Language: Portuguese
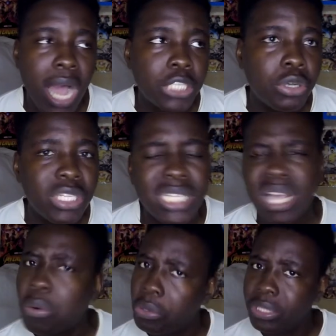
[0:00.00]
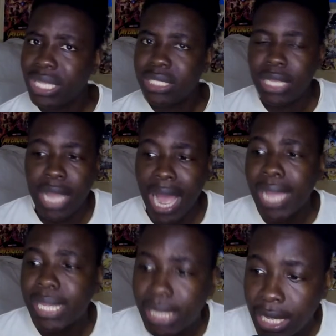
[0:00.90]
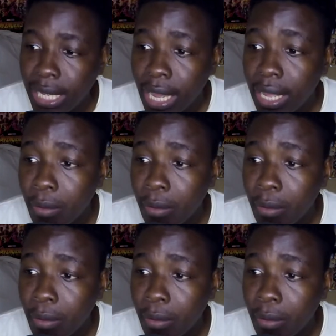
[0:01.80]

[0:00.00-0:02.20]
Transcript: as coisas acontecem aqui,